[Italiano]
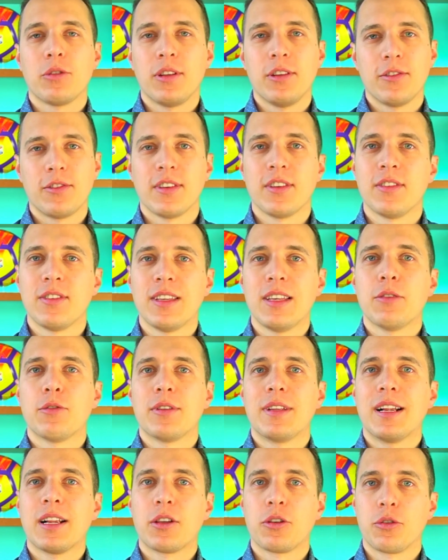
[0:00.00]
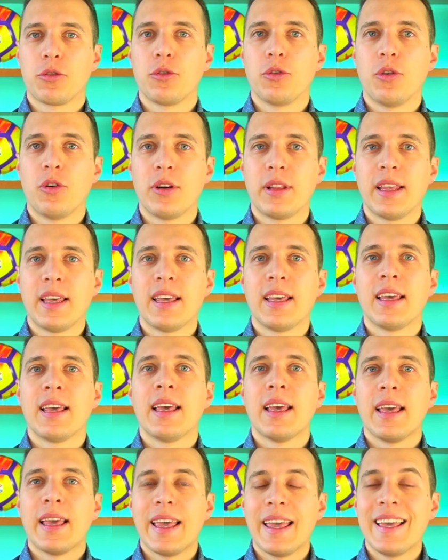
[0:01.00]
difensivo del Crotone
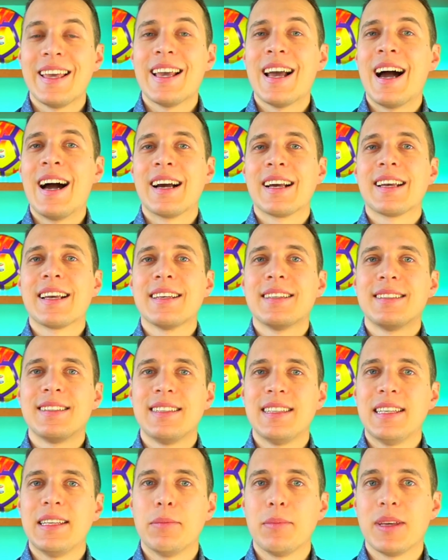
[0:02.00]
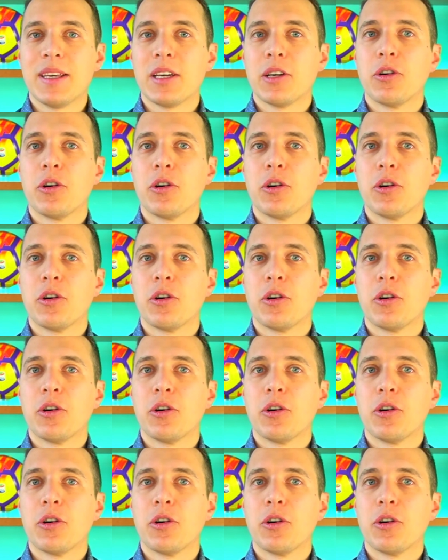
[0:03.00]
e anche Simi,